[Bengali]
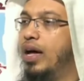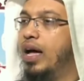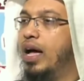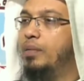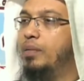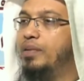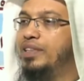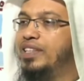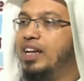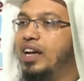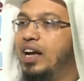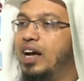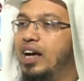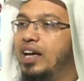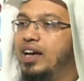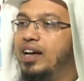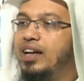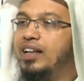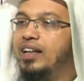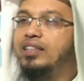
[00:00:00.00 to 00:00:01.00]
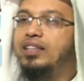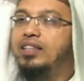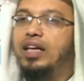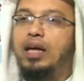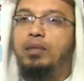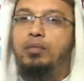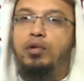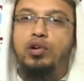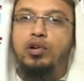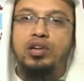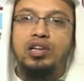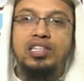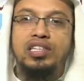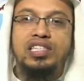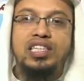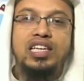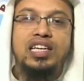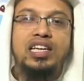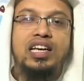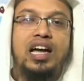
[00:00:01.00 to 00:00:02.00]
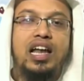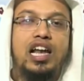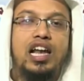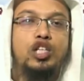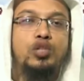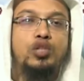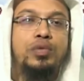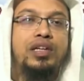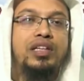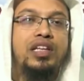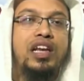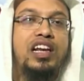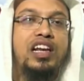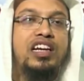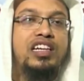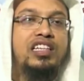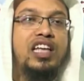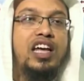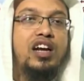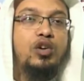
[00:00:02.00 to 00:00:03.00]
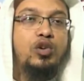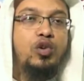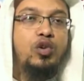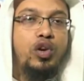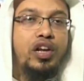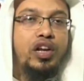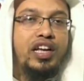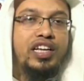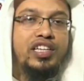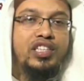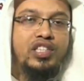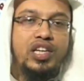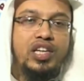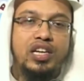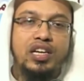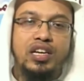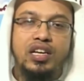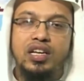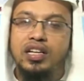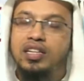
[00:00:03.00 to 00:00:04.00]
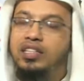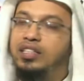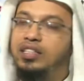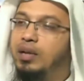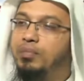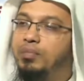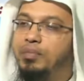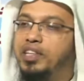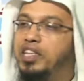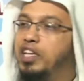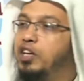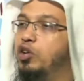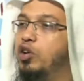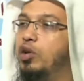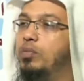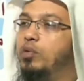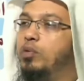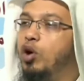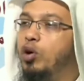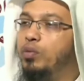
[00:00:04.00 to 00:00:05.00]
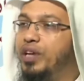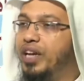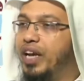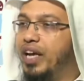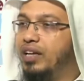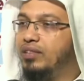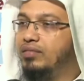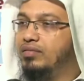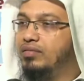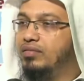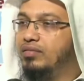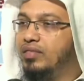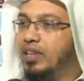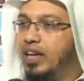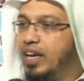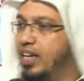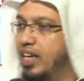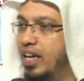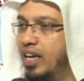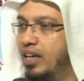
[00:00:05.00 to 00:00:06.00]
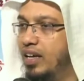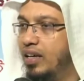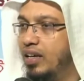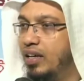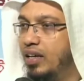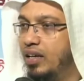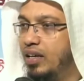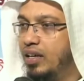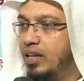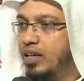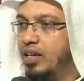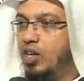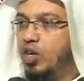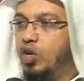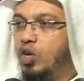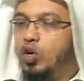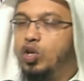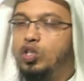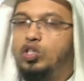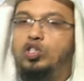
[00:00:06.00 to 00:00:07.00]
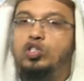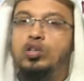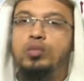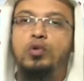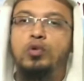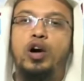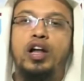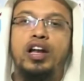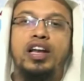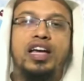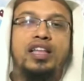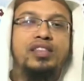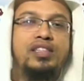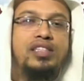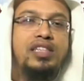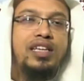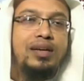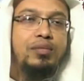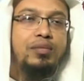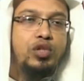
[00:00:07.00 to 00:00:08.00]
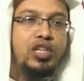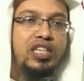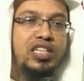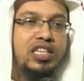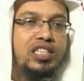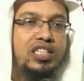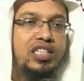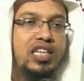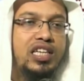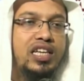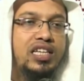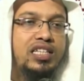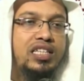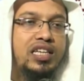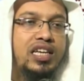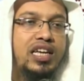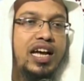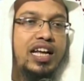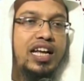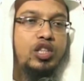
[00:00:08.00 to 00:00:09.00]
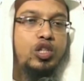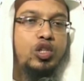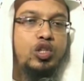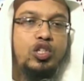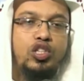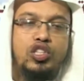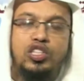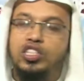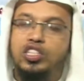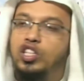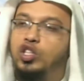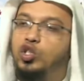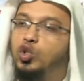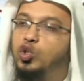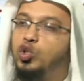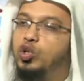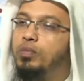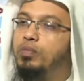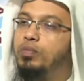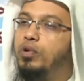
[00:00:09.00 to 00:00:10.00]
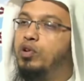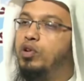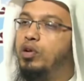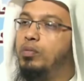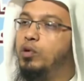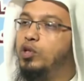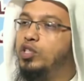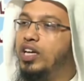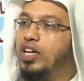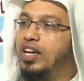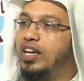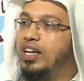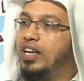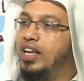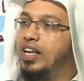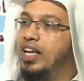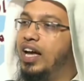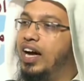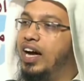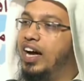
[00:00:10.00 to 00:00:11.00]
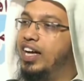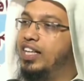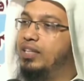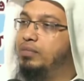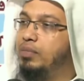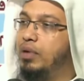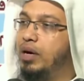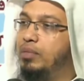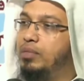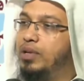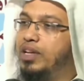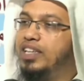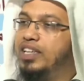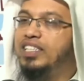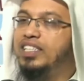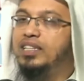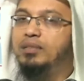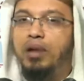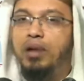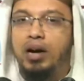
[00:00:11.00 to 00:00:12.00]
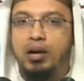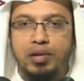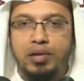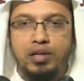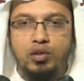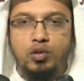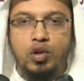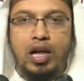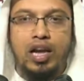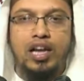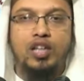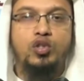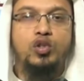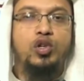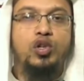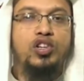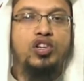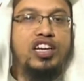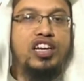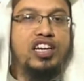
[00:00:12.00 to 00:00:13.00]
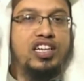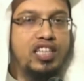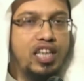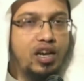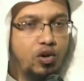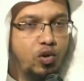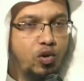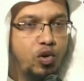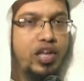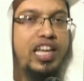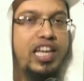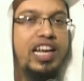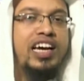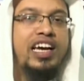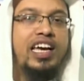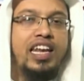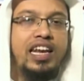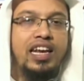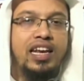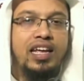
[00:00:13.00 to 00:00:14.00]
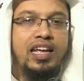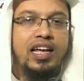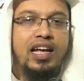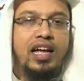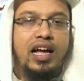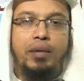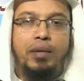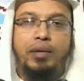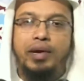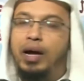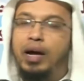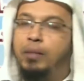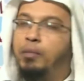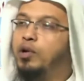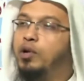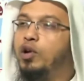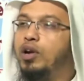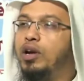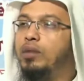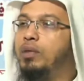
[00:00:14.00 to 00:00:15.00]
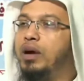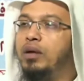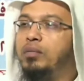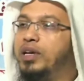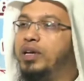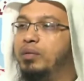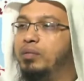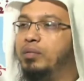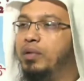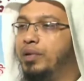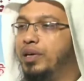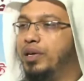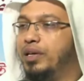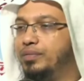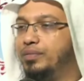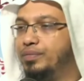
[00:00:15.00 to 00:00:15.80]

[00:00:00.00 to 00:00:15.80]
আমাদের হায়াত এবং রিজিক আল্লাহ সুমাতাল্লাহ নির্ধারণ করে রেখেছেন তার ব্যতিক্রম হবে না এই না অথচ বুহারের হাদিস থেকে বোঝা যাচ্ছে যে আত্মীয় স্বজন সুসম্পর্ক বজায় রাখলে হায়াত বাড়বে রিজিক বাড়বে তো আল্লাহ যদি এটা নির্ধারণ করেই রাখেন আবার এই আমল করলে বাড়বে কিভাবে